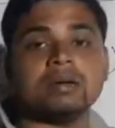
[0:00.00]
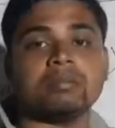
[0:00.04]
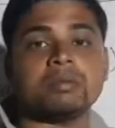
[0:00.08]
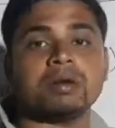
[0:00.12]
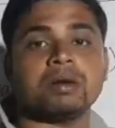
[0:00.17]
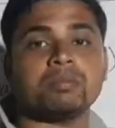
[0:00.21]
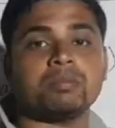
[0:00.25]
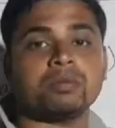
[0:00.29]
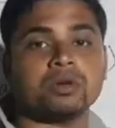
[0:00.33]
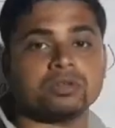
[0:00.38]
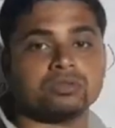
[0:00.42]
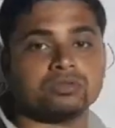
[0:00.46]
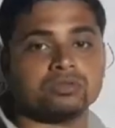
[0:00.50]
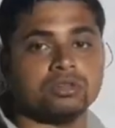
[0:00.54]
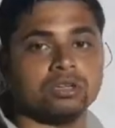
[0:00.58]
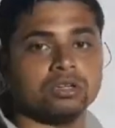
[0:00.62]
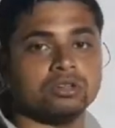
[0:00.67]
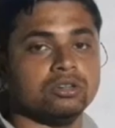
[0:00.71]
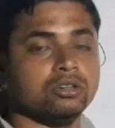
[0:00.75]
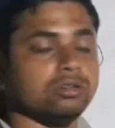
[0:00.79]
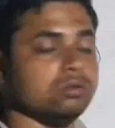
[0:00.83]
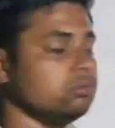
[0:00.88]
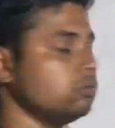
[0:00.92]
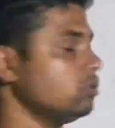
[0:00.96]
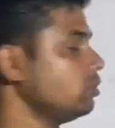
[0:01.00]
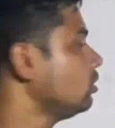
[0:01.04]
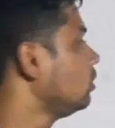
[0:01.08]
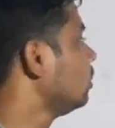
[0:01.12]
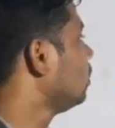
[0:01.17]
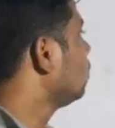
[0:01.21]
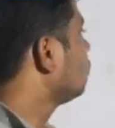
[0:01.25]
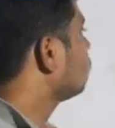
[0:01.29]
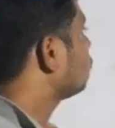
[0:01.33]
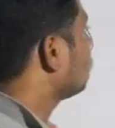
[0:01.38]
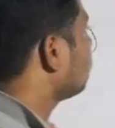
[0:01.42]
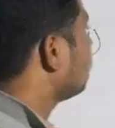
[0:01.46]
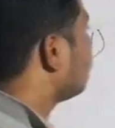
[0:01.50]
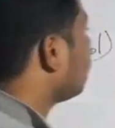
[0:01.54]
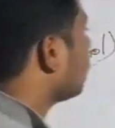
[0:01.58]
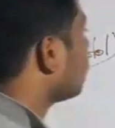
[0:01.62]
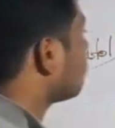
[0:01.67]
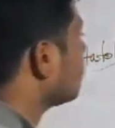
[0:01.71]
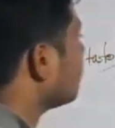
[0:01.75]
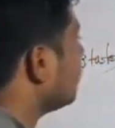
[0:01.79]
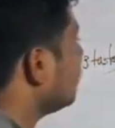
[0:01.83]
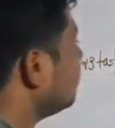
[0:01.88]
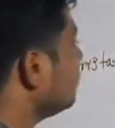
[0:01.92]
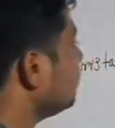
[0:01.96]
আমরা পড়াশোনা করব তো
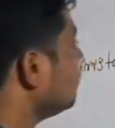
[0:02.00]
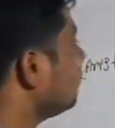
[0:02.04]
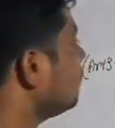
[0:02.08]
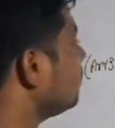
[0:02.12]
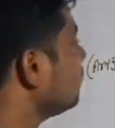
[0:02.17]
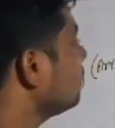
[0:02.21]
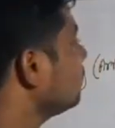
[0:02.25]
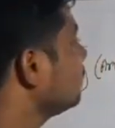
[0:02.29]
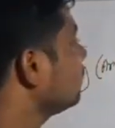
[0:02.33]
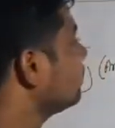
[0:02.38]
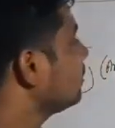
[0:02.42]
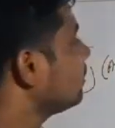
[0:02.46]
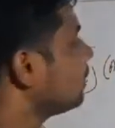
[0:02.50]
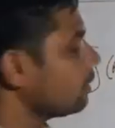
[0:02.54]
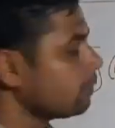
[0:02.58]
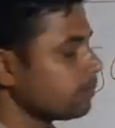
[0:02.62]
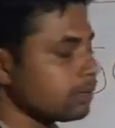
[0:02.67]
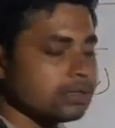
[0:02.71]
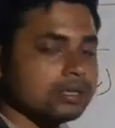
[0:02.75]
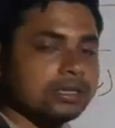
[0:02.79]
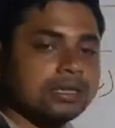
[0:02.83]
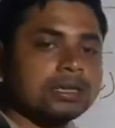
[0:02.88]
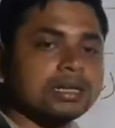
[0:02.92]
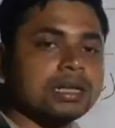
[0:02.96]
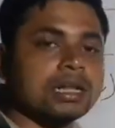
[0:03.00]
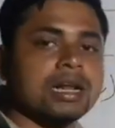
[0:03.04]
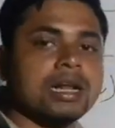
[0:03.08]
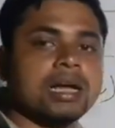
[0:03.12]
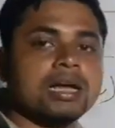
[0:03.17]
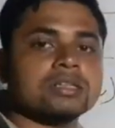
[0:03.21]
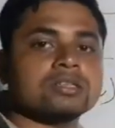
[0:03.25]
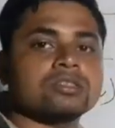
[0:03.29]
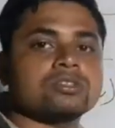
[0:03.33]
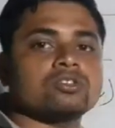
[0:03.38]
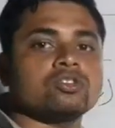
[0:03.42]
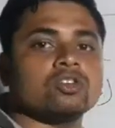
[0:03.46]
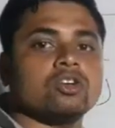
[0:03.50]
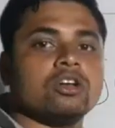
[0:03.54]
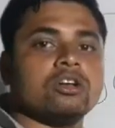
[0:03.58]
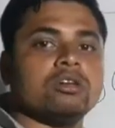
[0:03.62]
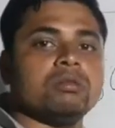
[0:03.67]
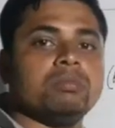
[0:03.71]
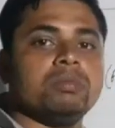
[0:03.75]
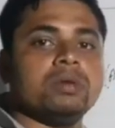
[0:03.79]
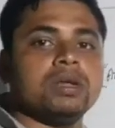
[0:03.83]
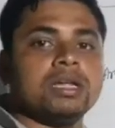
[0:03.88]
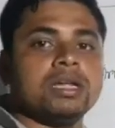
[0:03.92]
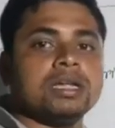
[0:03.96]
বটানির আমাদের ক্লাস
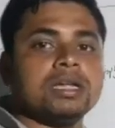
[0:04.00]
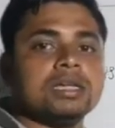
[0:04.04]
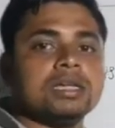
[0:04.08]
চলবে